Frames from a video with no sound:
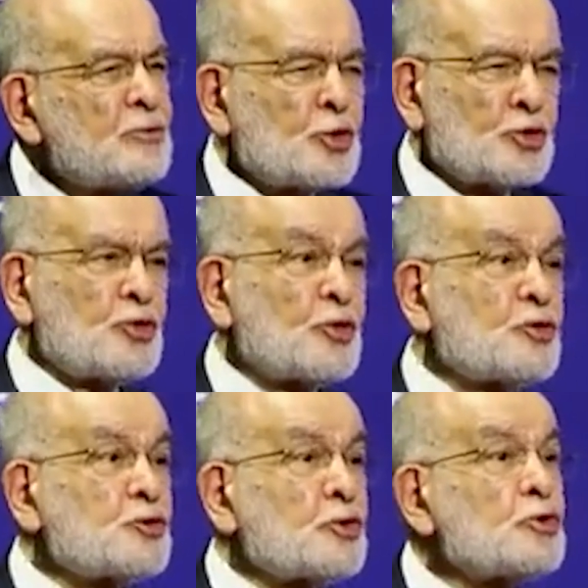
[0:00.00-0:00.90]

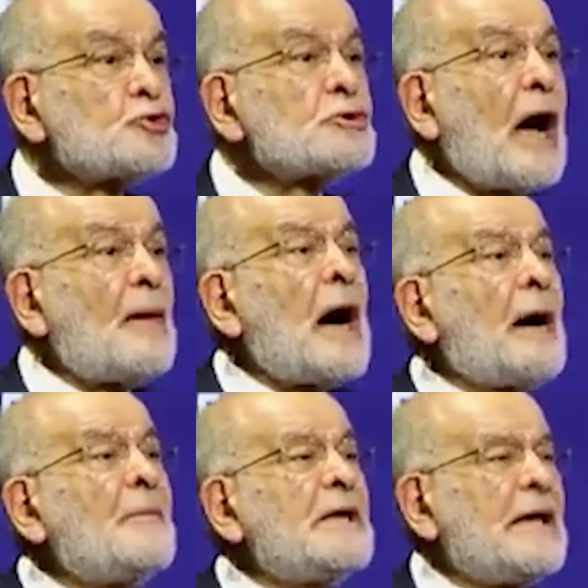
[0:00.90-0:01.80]
durdurursunuz.
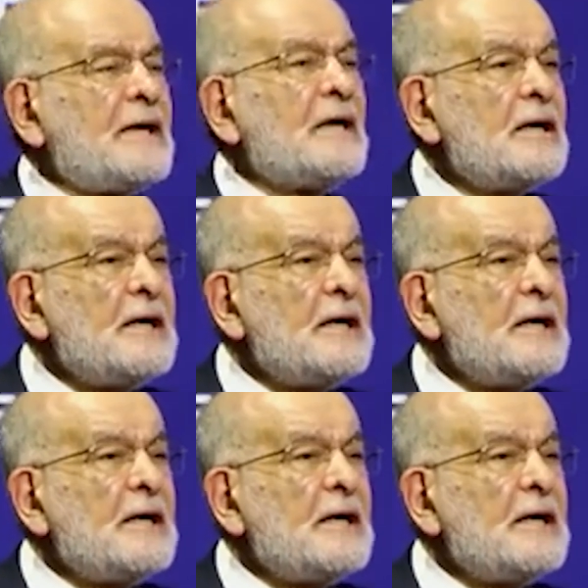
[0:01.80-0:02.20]
Tamamını.